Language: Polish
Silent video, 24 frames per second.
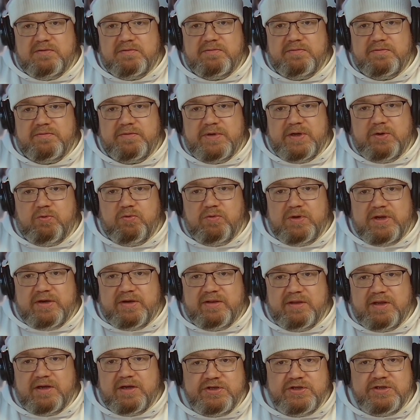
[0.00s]
y,
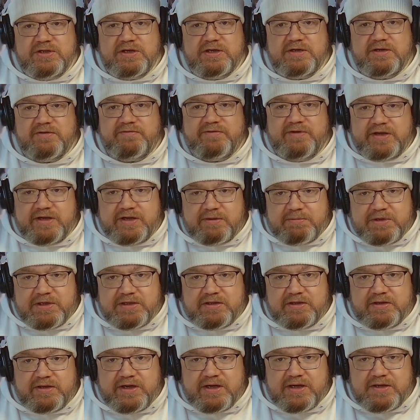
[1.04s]
regularnego nagrywania
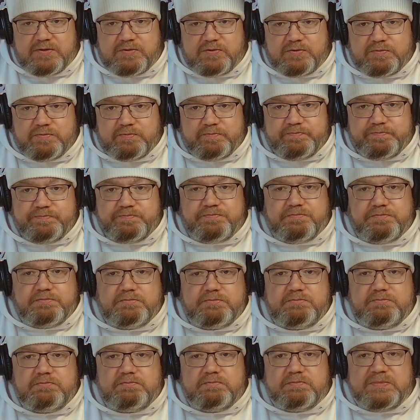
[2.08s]
materiału
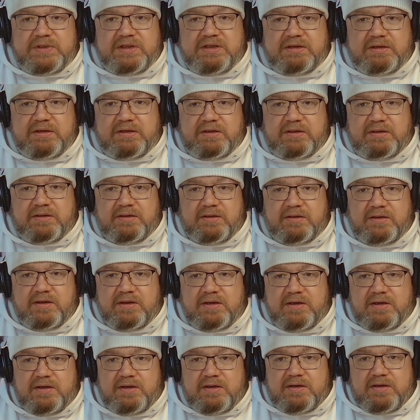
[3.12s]
i
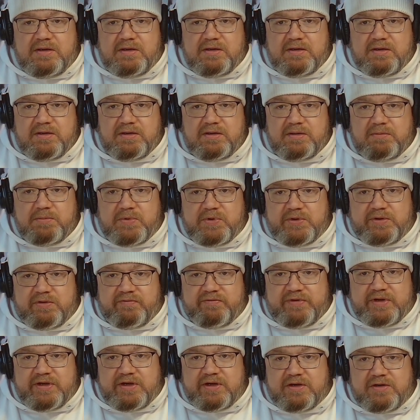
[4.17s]
y,
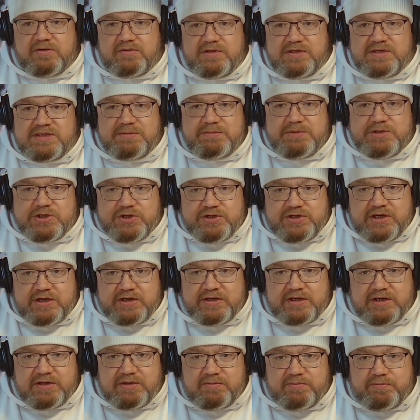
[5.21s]
montowania go i
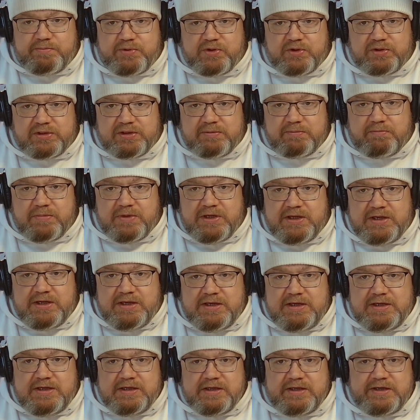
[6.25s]
zamieszczania potem.
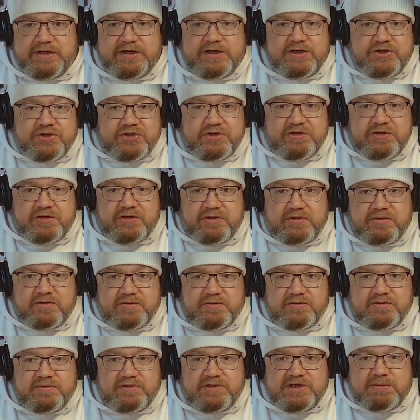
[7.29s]
Jeśli
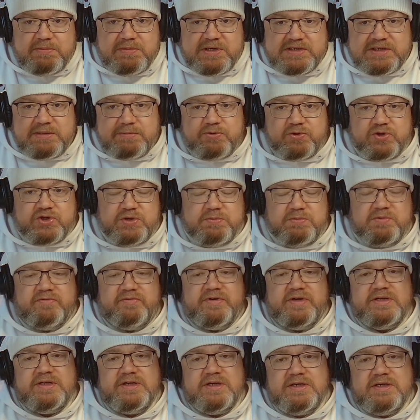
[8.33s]
nie ma
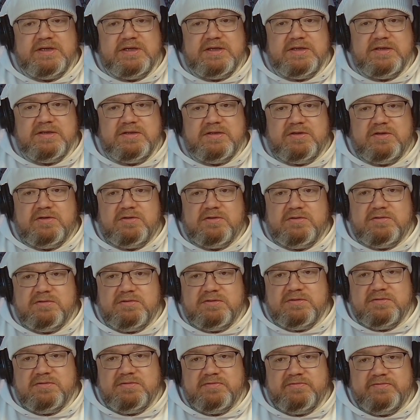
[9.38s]
zapotrzebowania, to
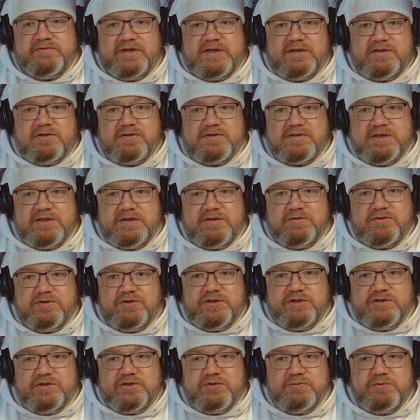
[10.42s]
e, warto zająć
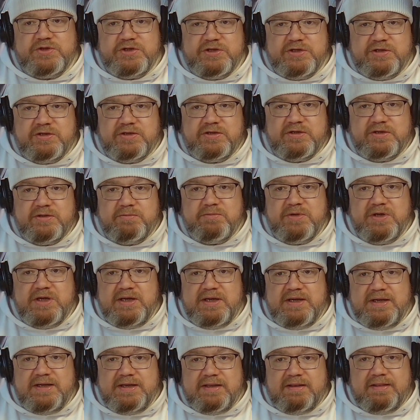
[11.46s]
się czymś innym,
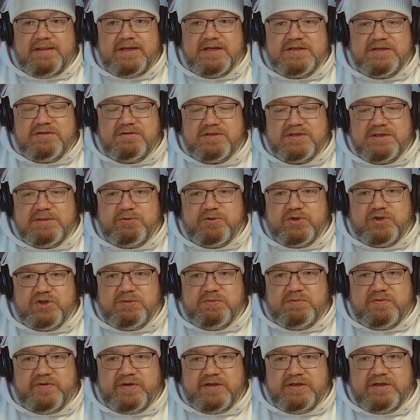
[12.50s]
na co
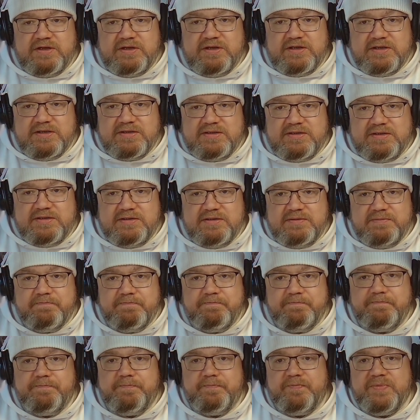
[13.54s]
zapotrzebowanie jest.
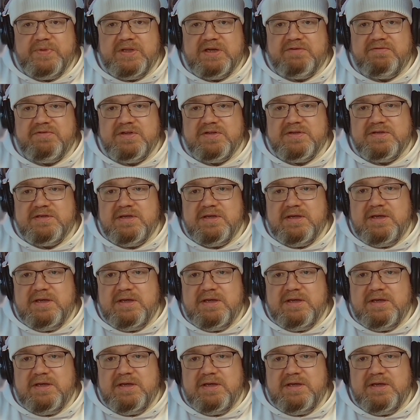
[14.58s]
Tak więc